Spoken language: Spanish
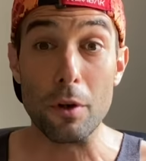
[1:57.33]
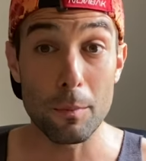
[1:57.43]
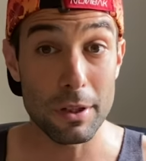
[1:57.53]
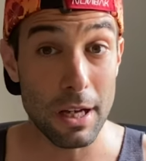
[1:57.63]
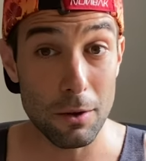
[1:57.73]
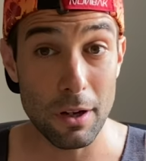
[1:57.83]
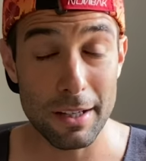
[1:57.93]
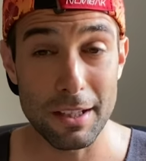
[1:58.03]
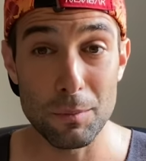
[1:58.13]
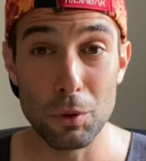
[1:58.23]
fui invitado a la
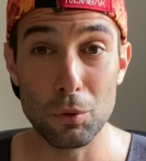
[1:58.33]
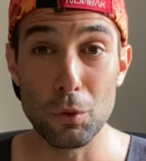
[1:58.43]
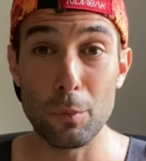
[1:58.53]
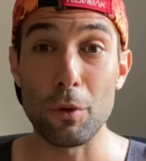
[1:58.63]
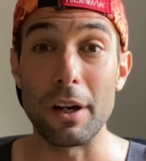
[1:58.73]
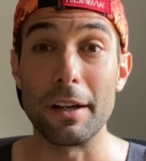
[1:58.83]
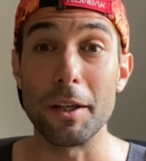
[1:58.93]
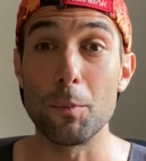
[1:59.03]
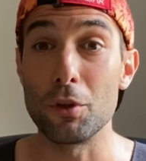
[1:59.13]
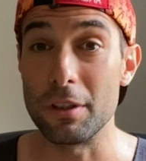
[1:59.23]
etapa du Tour por el
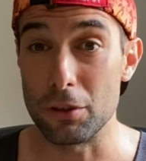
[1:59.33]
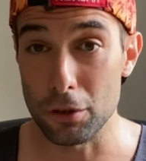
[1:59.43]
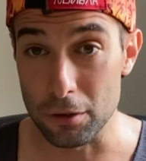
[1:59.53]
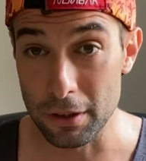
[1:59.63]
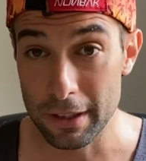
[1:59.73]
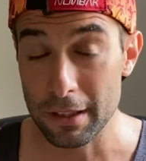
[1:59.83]
equipo Tissot,